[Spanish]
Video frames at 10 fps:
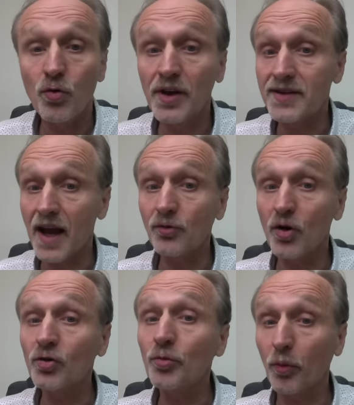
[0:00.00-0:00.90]

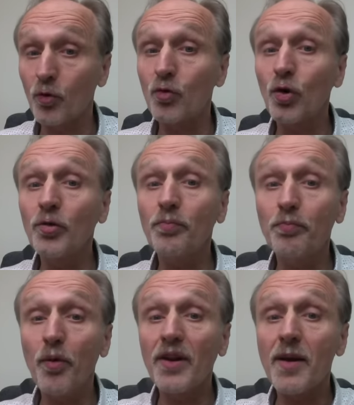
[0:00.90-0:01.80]
Utilizando estos productos
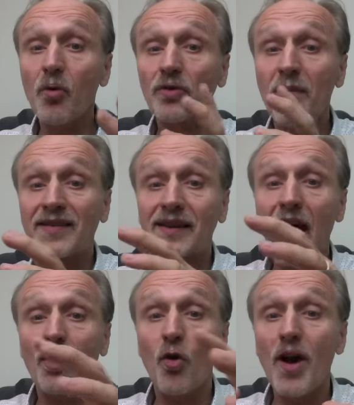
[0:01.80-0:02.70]
podemos
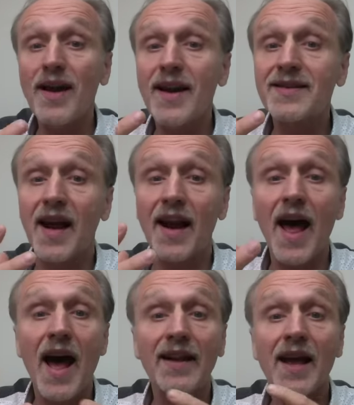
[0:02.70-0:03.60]
mezclarlo en
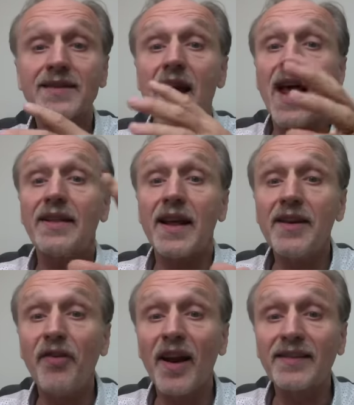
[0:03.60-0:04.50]
ensaladas de
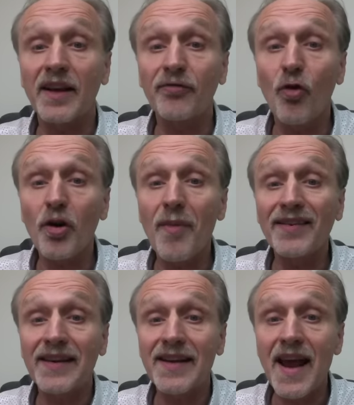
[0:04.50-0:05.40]
diferentes
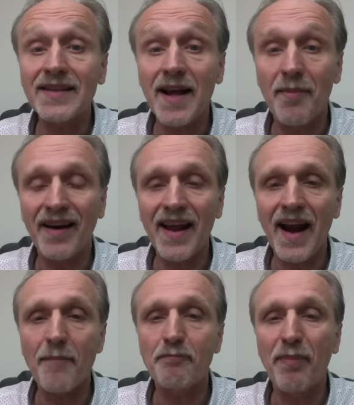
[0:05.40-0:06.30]
formas y de esta
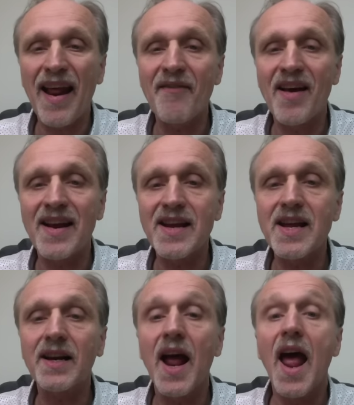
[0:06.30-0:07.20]
manera
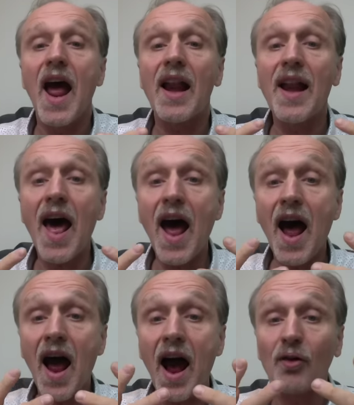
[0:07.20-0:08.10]
prevenir
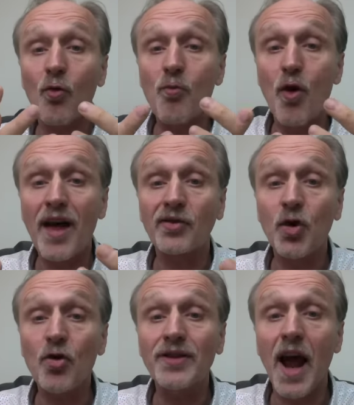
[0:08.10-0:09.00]
la
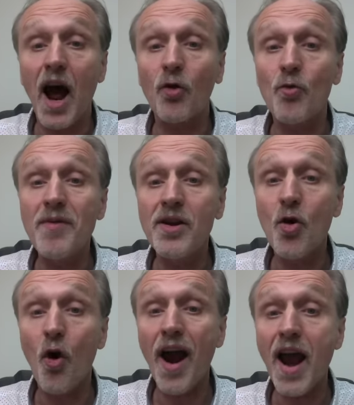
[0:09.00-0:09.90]
acumulación de
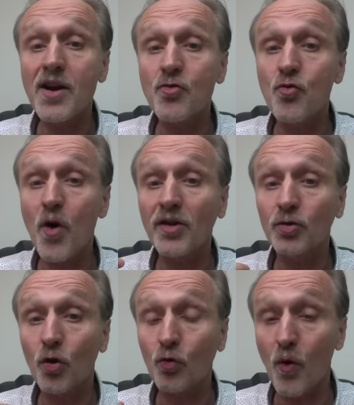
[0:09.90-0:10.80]
aluminio en
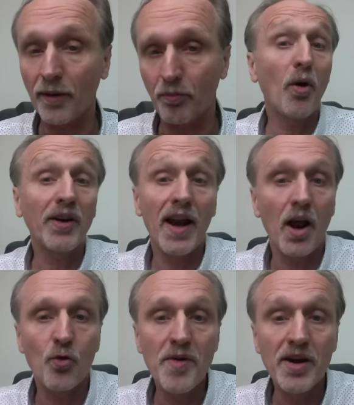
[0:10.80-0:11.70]
nuestro cuerpo. Porque
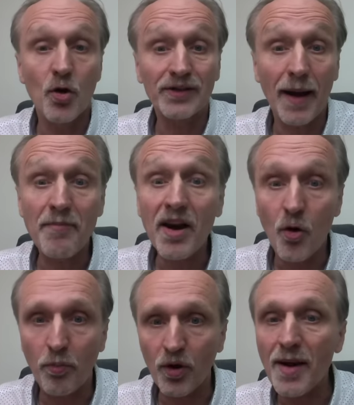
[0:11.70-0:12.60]
el aluminio también
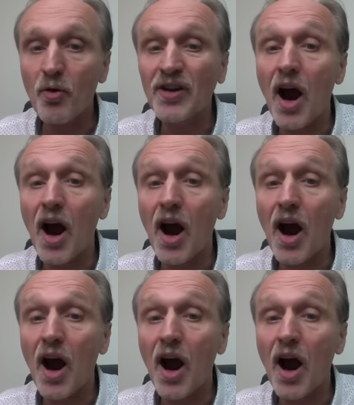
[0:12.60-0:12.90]
lo podemos